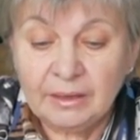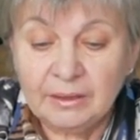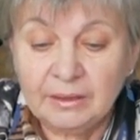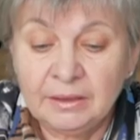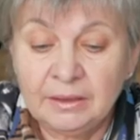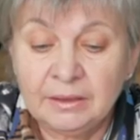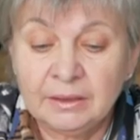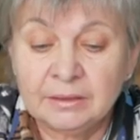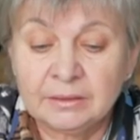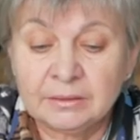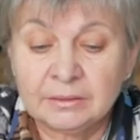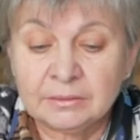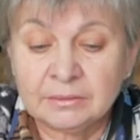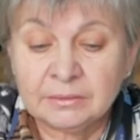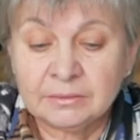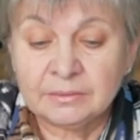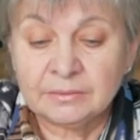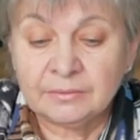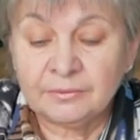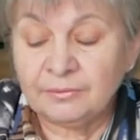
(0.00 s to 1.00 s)
И
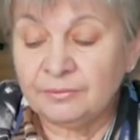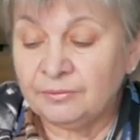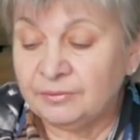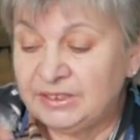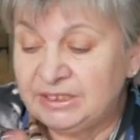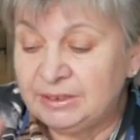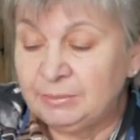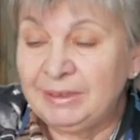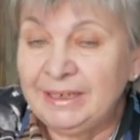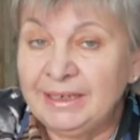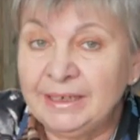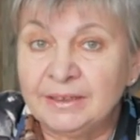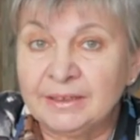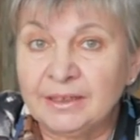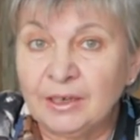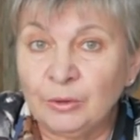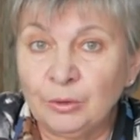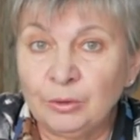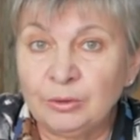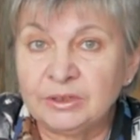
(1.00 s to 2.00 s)
э, в земле
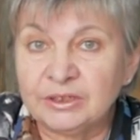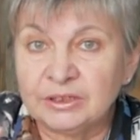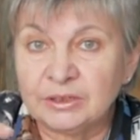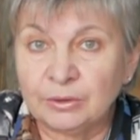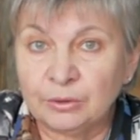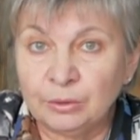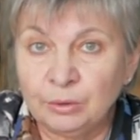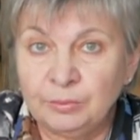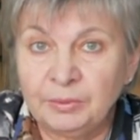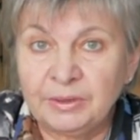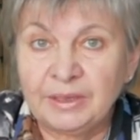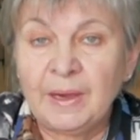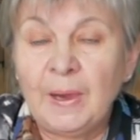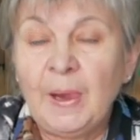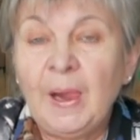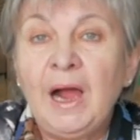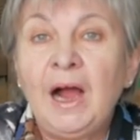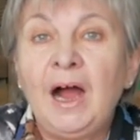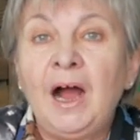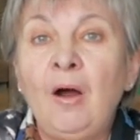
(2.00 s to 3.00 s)
находится клубень,
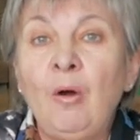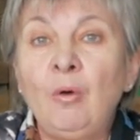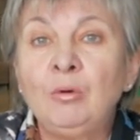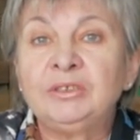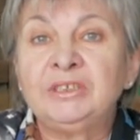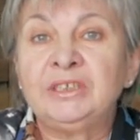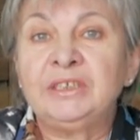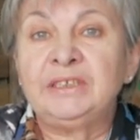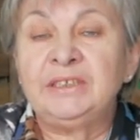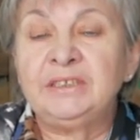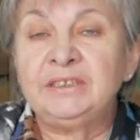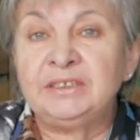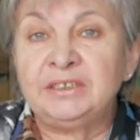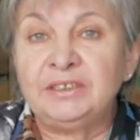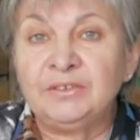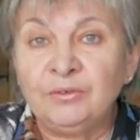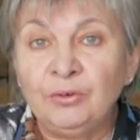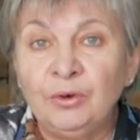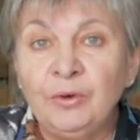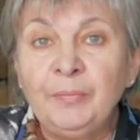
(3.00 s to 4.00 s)
а уже из
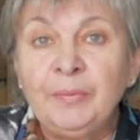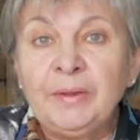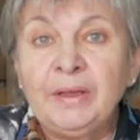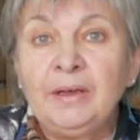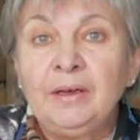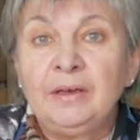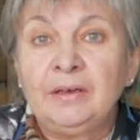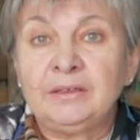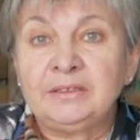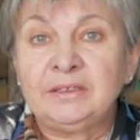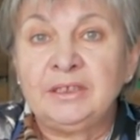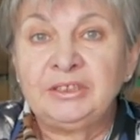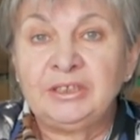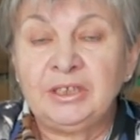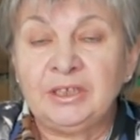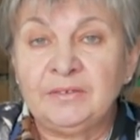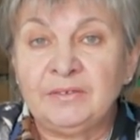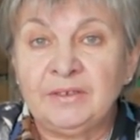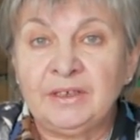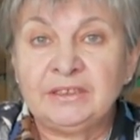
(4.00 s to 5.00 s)
него
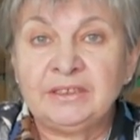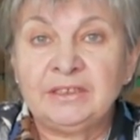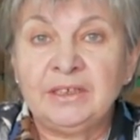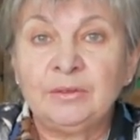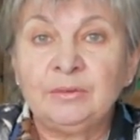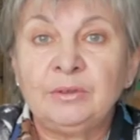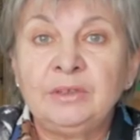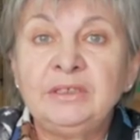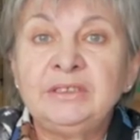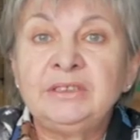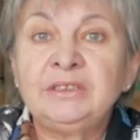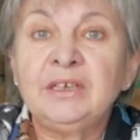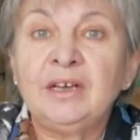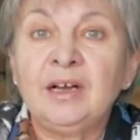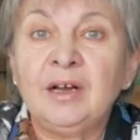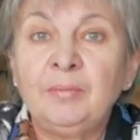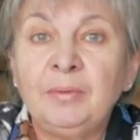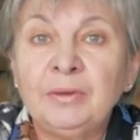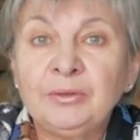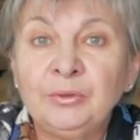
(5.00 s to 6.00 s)
сначала вырастают листья,
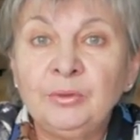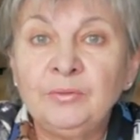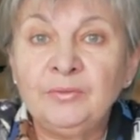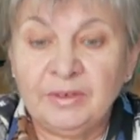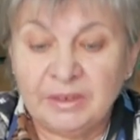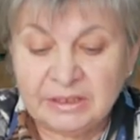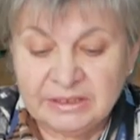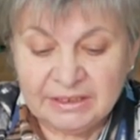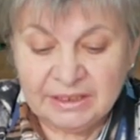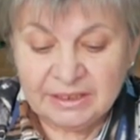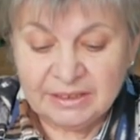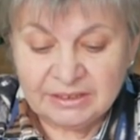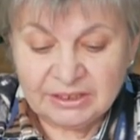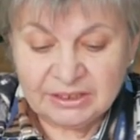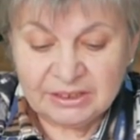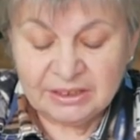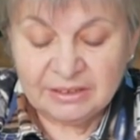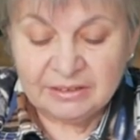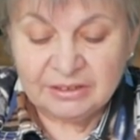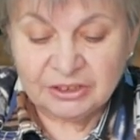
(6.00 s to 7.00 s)
а потом вырастает
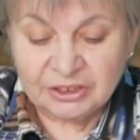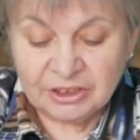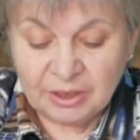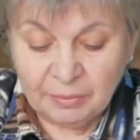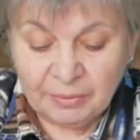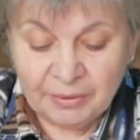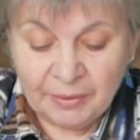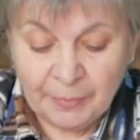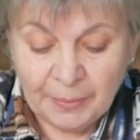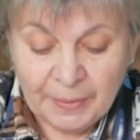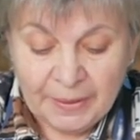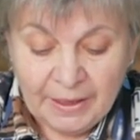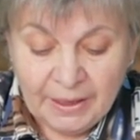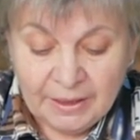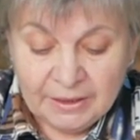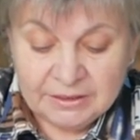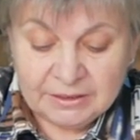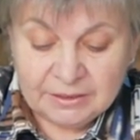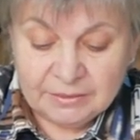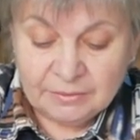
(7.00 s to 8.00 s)
целая шапка
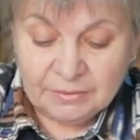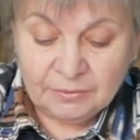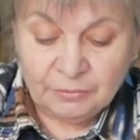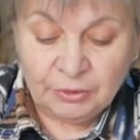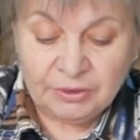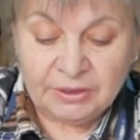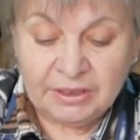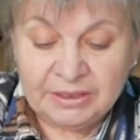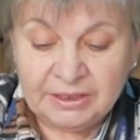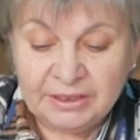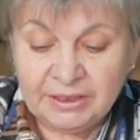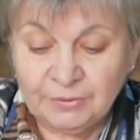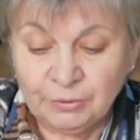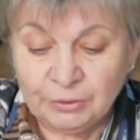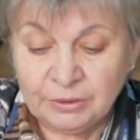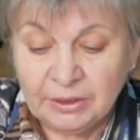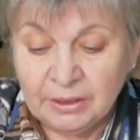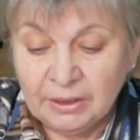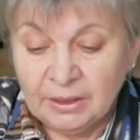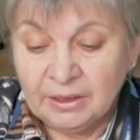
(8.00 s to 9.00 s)
вот таких
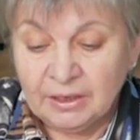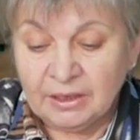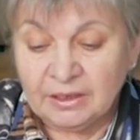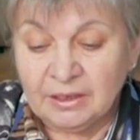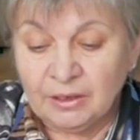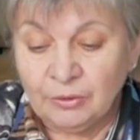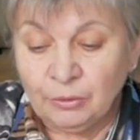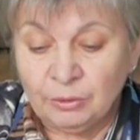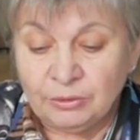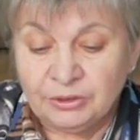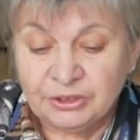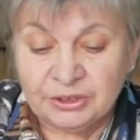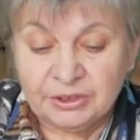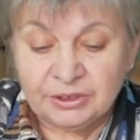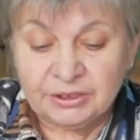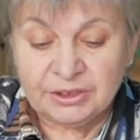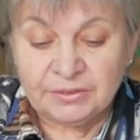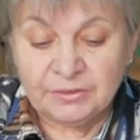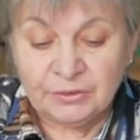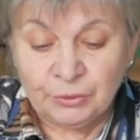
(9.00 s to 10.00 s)
вот
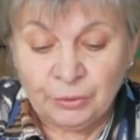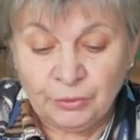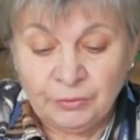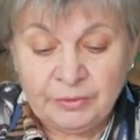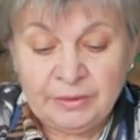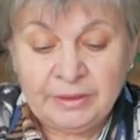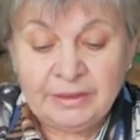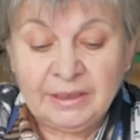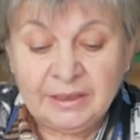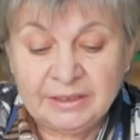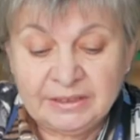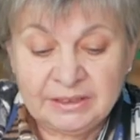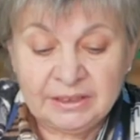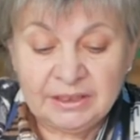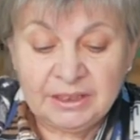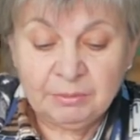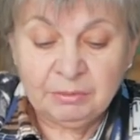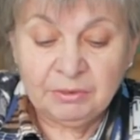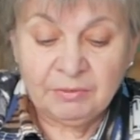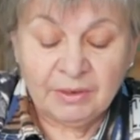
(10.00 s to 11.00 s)
колокольчатых цветов.
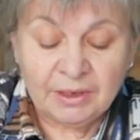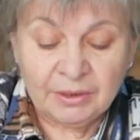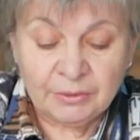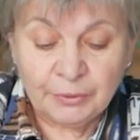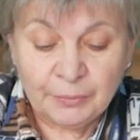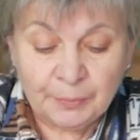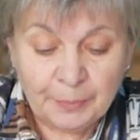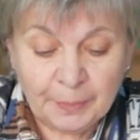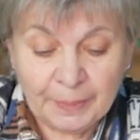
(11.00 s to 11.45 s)
Глоксинии бывают